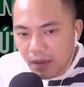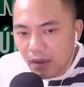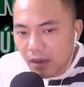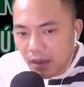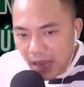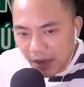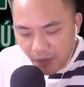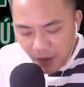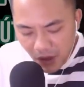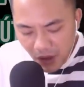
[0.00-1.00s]
Hai người bọn
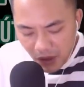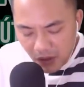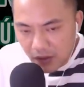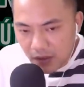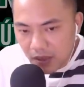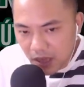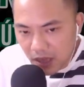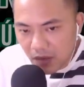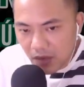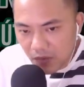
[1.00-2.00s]
họ rơi xuống
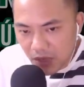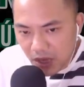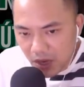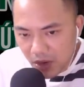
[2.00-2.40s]
sông chưa lâu đâu.